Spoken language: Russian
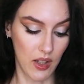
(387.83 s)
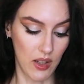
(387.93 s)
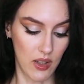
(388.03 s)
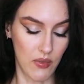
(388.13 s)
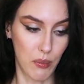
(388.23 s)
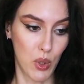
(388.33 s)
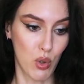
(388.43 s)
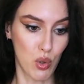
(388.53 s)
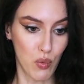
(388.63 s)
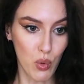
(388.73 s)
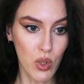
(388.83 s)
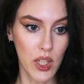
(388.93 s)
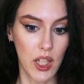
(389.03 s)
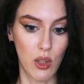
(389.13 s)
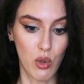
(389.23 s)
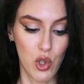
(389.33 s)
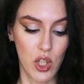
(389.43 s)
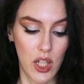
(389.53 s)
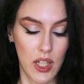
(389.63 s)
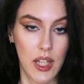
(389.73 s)
а, берешь в руки, и оно
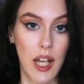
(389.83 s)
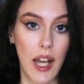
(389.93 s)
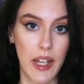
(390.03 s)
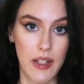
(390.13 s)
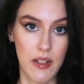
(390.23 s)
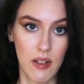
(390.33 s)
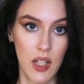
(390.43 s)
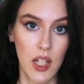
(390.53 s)
начинает таять.